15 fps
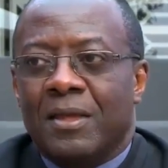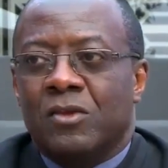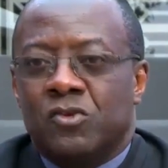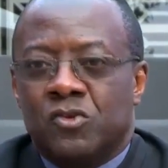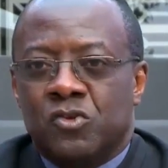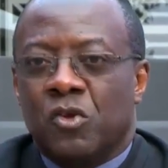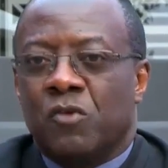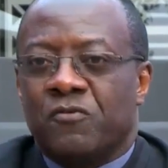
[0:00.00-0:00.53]

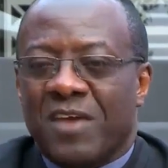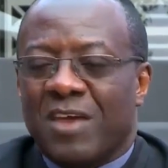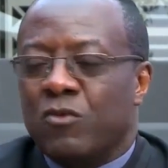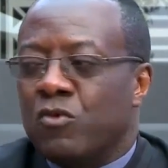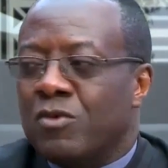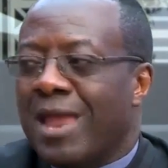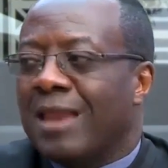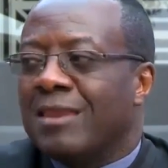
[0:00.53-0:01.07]
Dieu fait
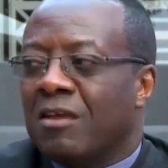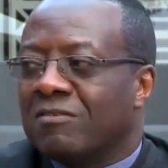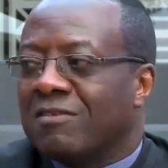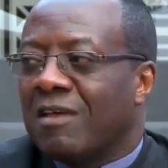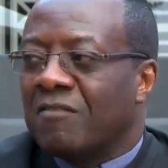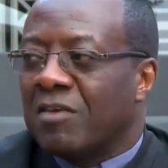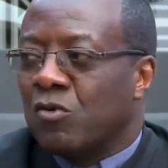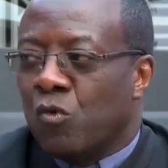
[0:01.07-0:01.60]
une
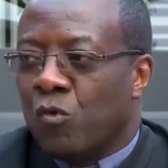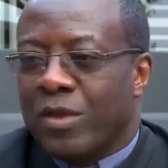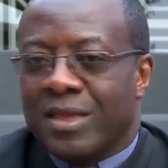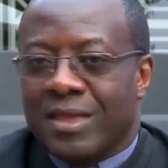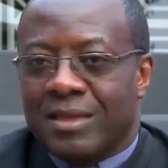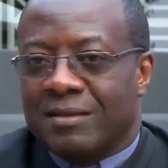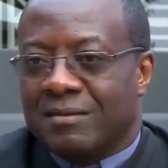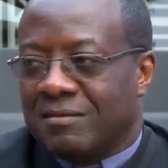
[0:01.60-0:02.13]
alliance avec Noé